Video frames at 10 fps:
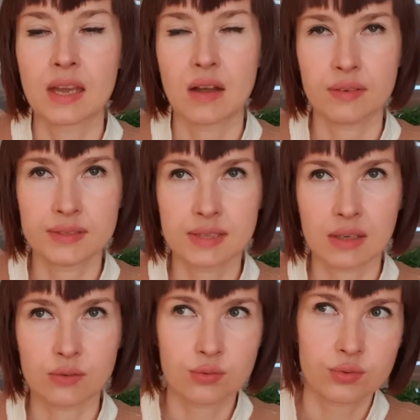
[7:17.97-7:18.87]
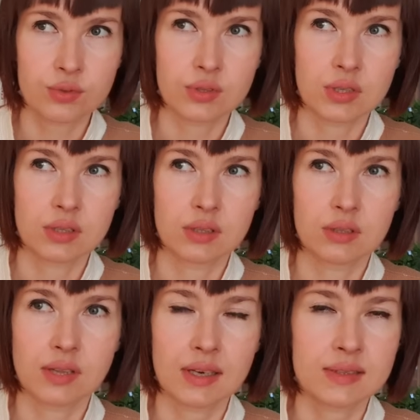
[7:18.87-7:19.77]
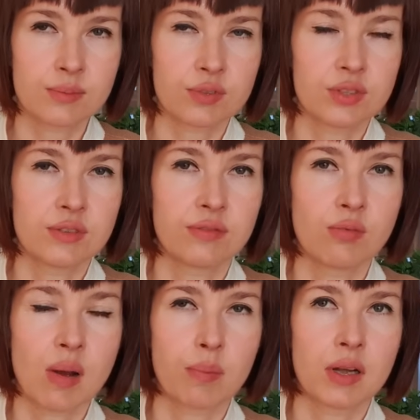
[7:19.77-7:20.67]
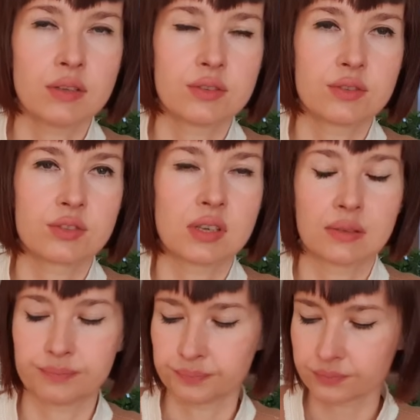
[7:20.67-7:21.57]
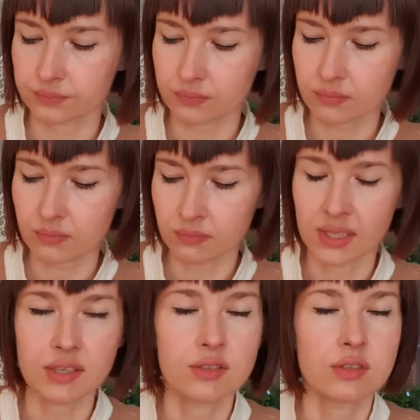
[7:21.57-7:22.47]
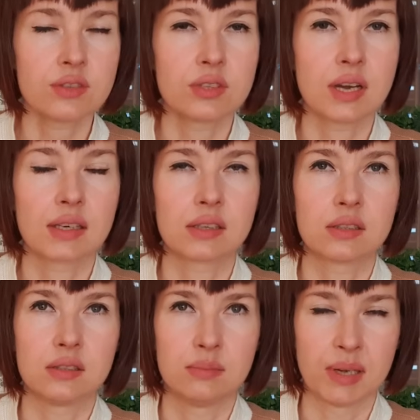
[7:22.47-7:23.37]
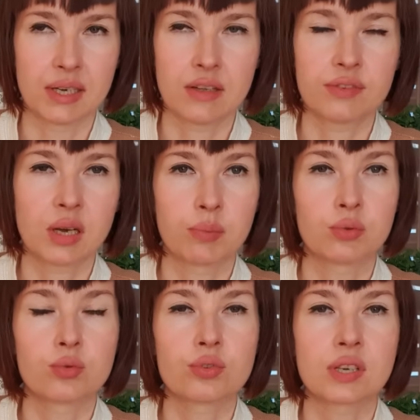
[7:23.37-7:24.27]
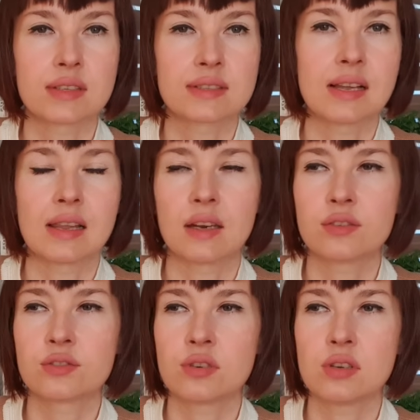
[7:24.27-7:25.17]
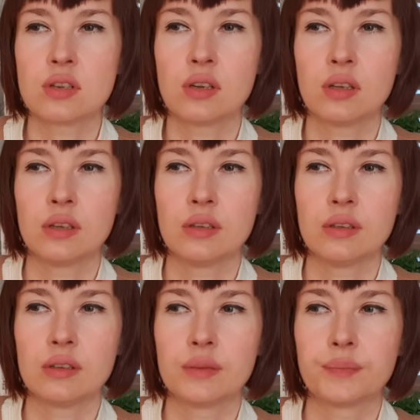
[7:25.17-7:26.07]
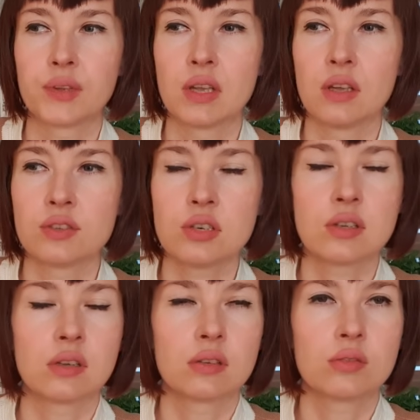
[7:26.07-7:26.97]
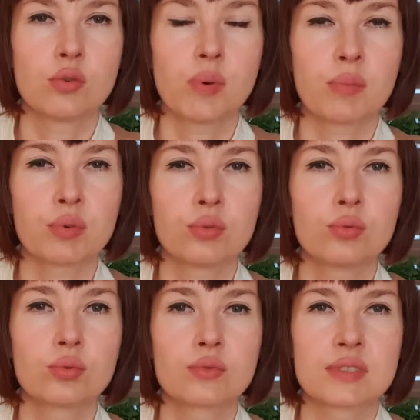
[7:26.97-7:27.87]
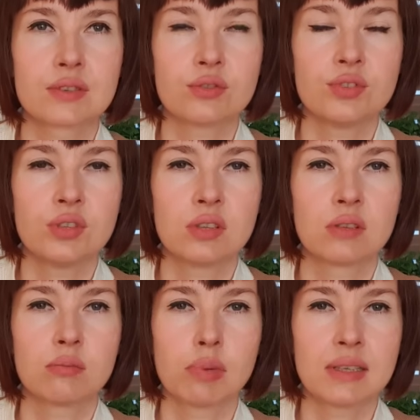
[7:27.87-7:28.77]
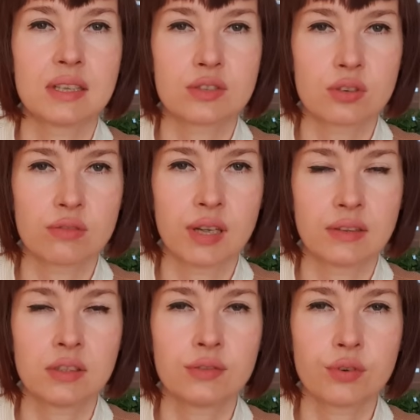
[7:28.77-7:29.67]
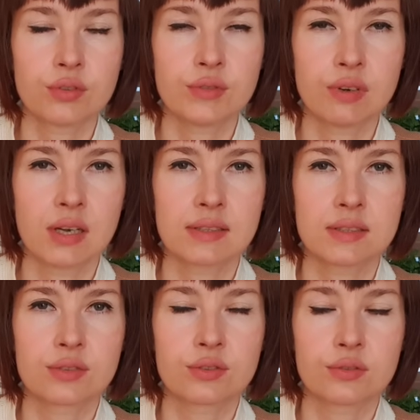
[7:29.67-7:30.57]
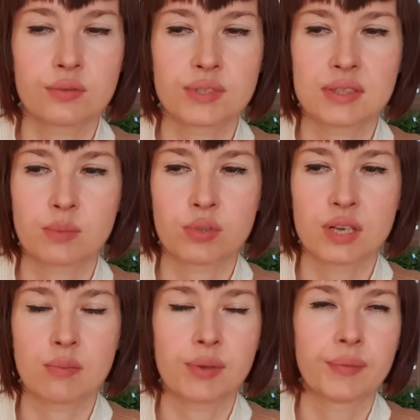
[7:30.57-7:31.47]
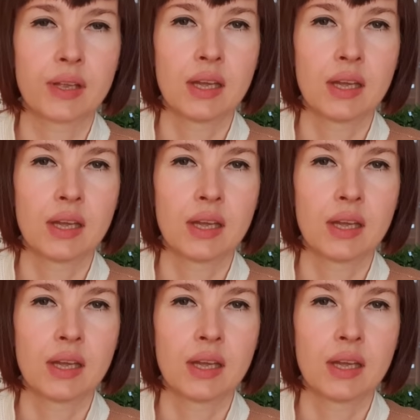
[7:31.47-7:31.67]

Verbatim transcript: A więc tak, już teraz możecie wyłapać, że takie rzeczy jak marchewka, pietruszka, seler, czyli, e, czyli grupa produktów z rodziny baldaszkowatych, wchodzi w reakcję krzyżową ze zbożami.